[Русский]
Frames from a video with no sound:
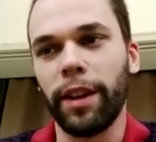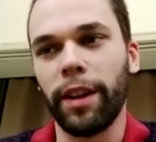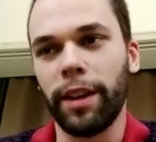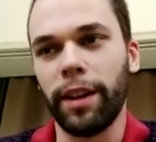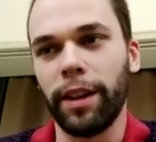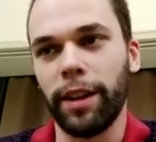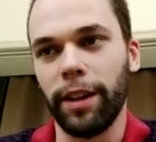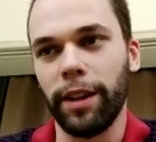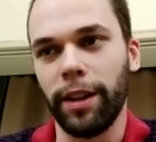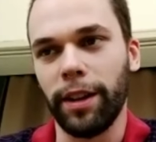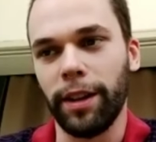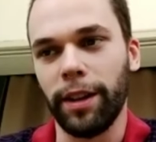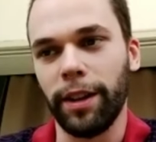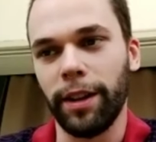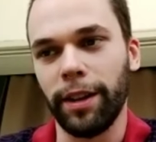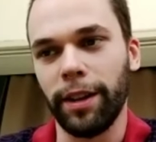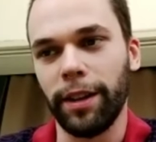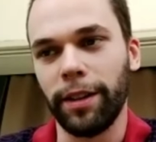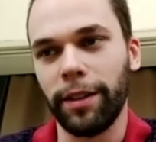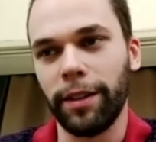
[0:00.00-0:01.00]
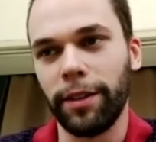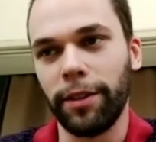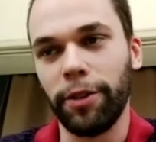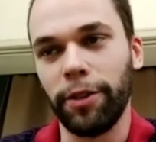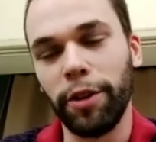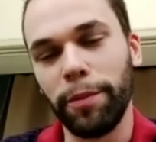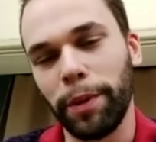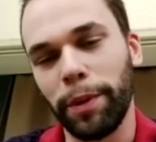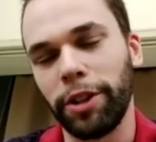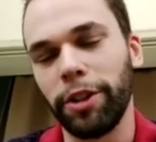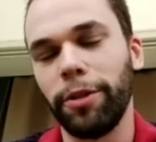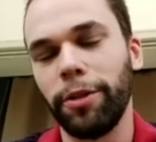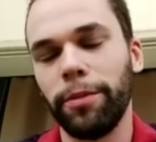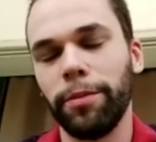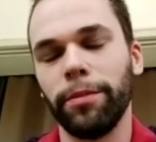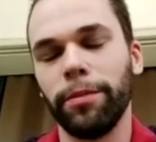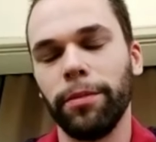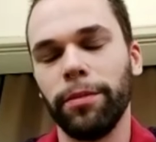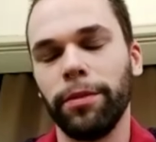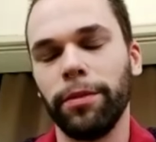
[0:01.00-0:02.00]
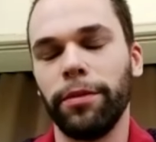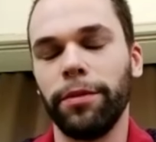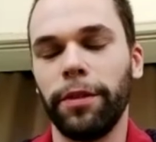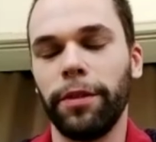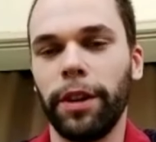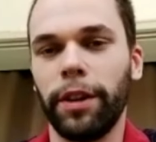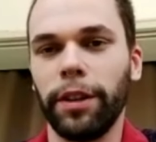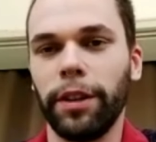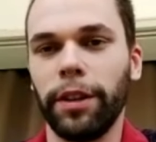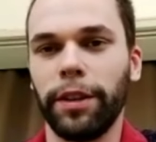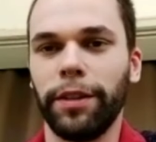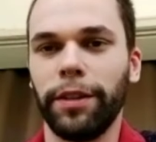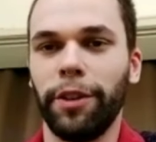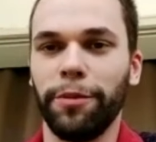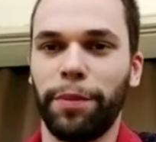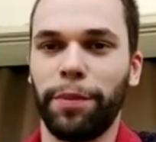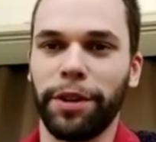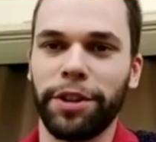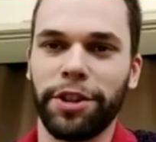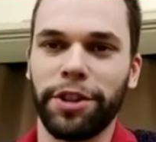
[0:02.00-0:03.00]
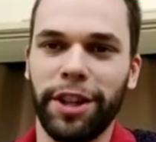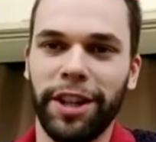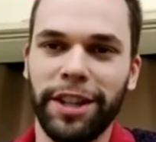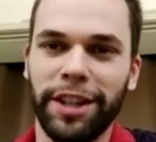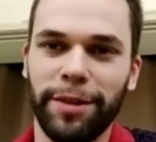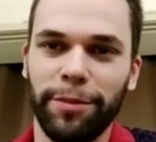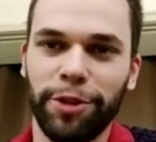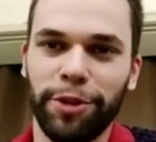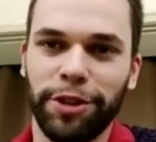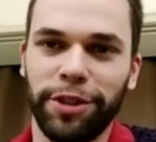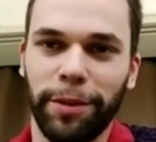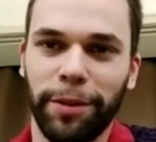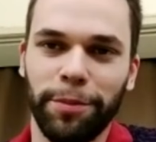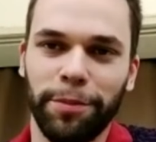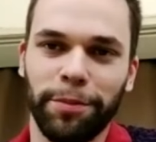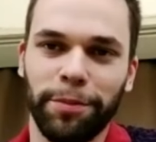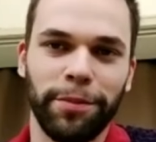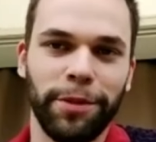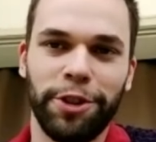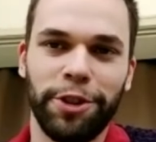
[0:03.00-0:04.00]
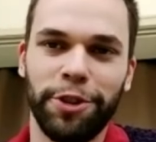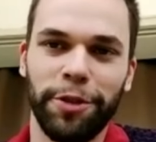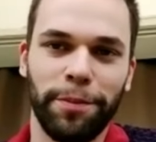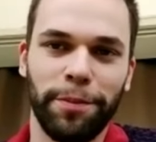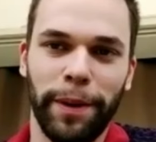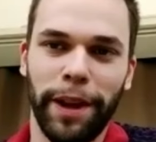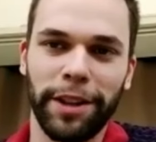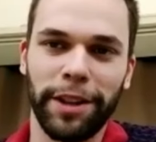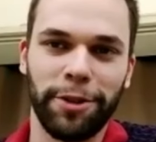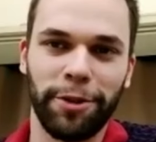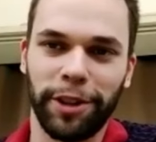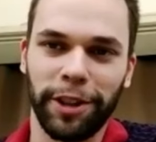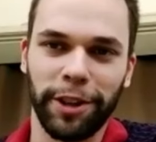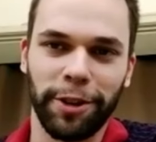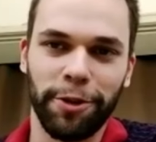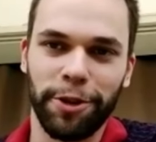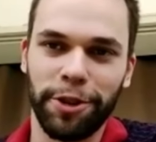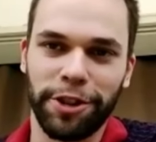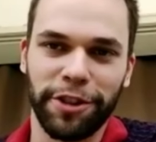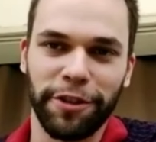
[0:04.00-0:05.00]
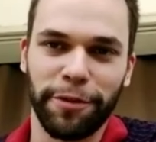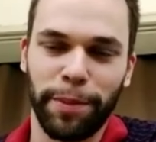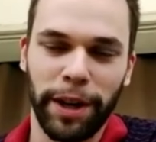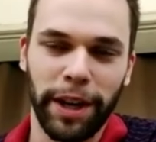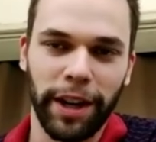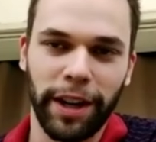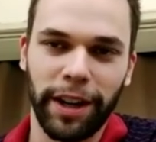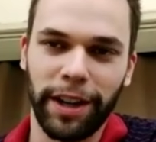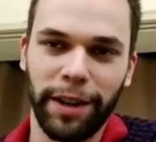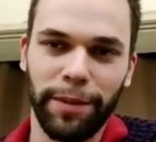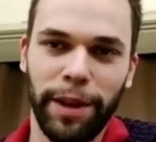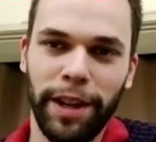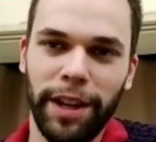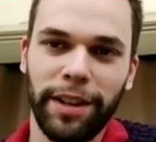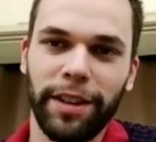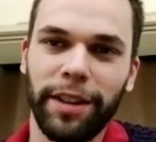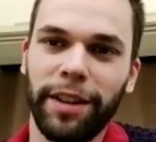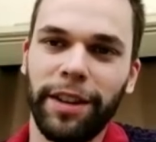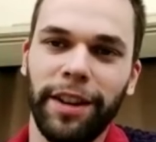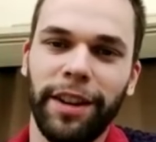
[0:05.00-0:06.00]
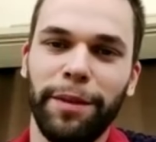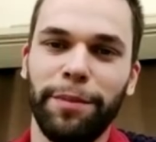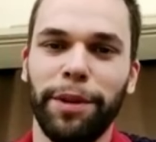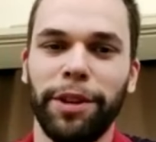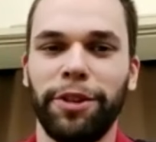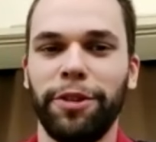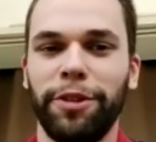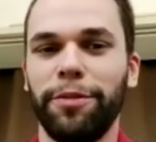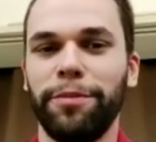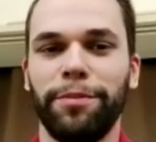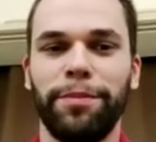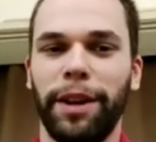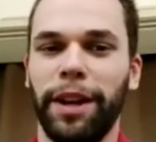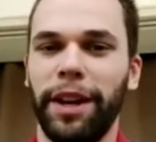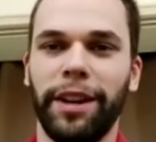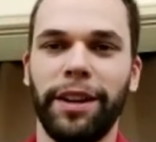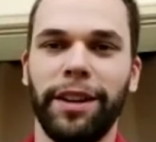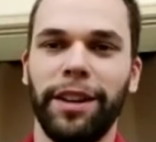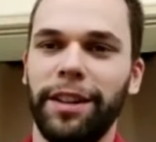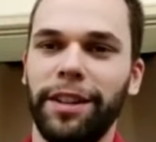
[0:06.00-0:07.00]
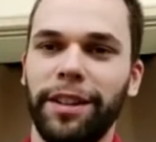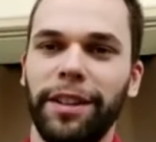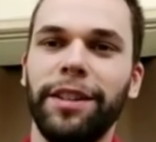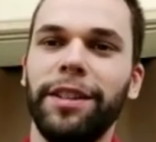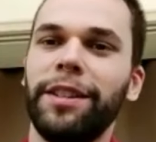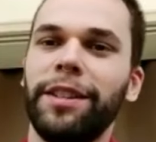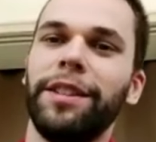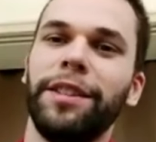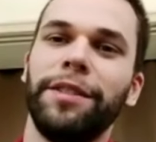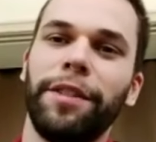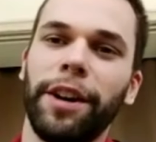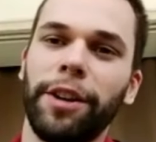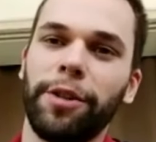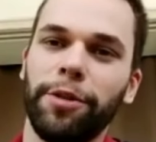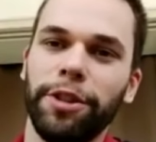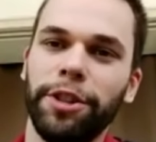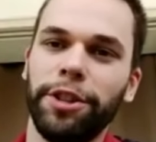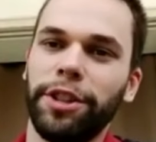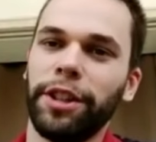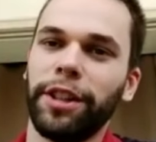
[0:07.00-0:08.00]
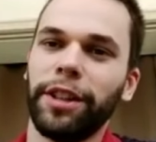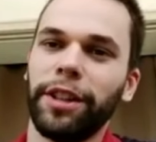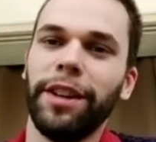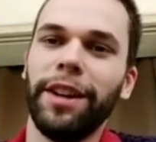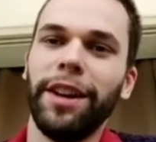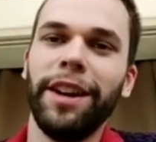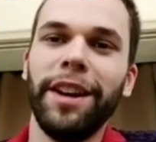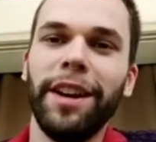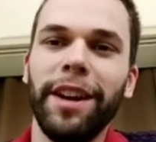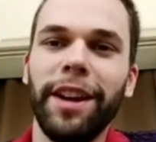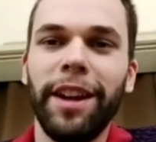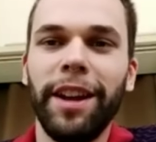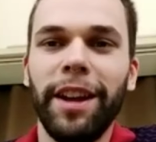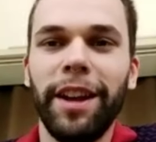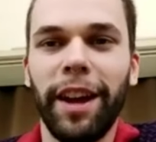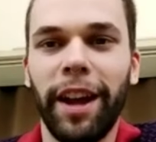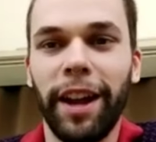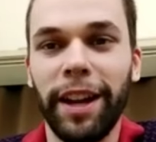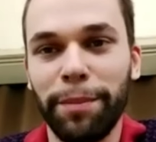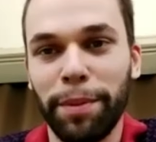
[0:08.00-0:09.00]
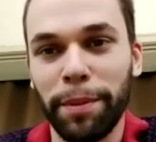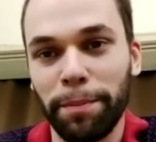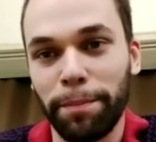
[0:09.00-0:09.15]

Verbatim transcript: Э, ну и потом два, он продержался, может, там еще пять других гонщиков проехали медленно, и потом проехали два гонщика, они